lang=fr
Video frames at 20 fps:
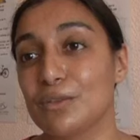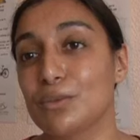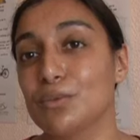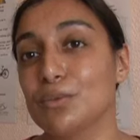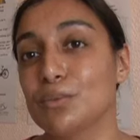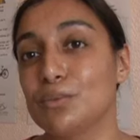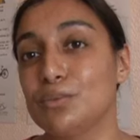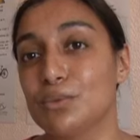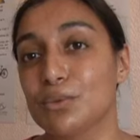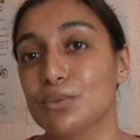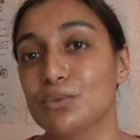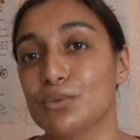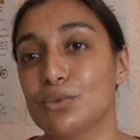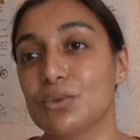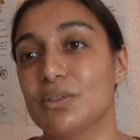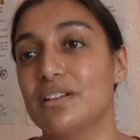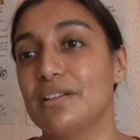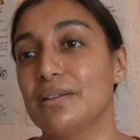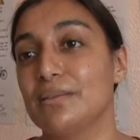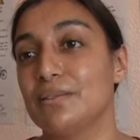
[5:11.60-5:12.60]
actions pour
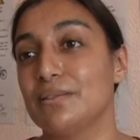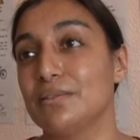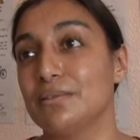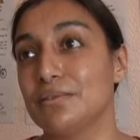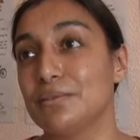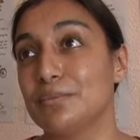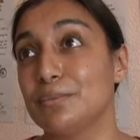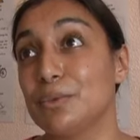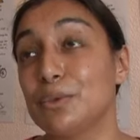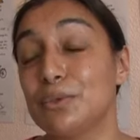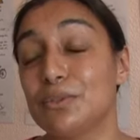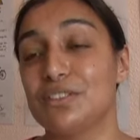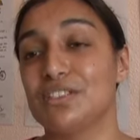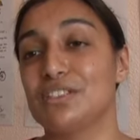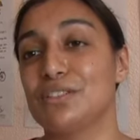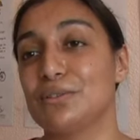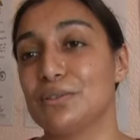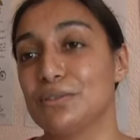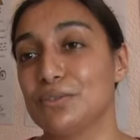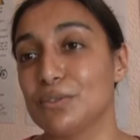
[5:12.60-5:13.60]
toujours euh,
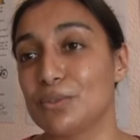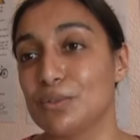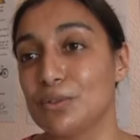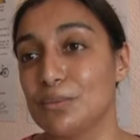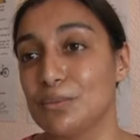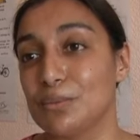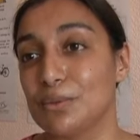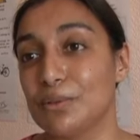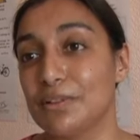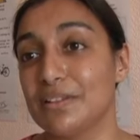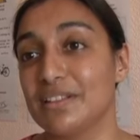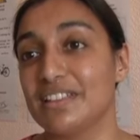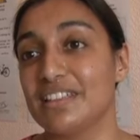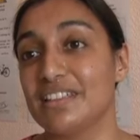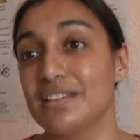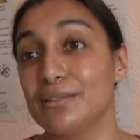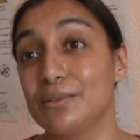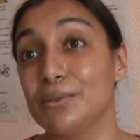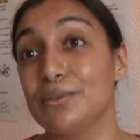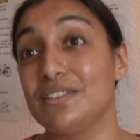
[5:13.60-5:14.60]
protéger l'environnement
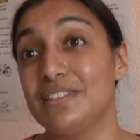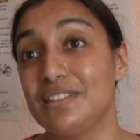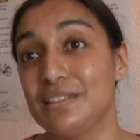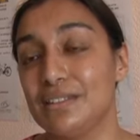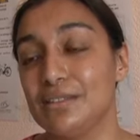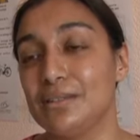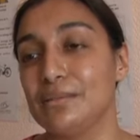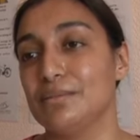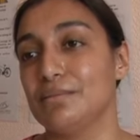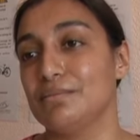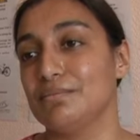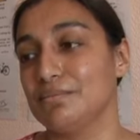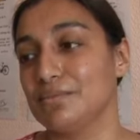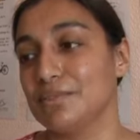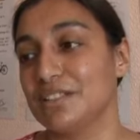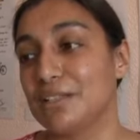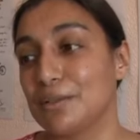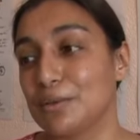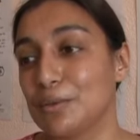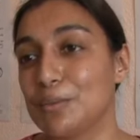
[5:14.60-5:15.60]
et aussi,
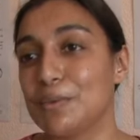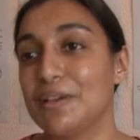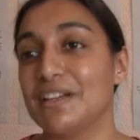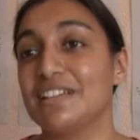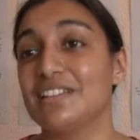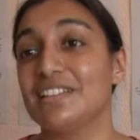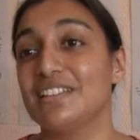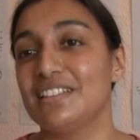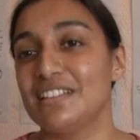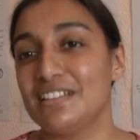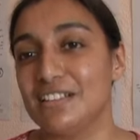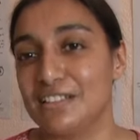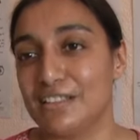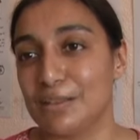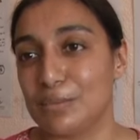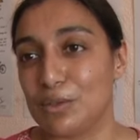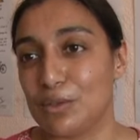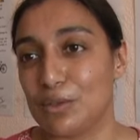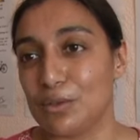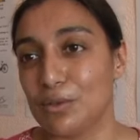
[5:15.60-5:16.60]
quelque part, aider
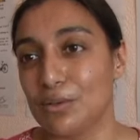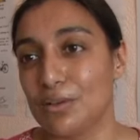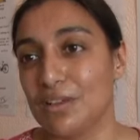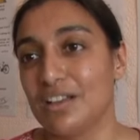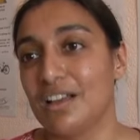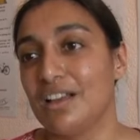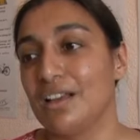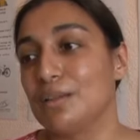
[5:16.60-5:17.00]
les habitants.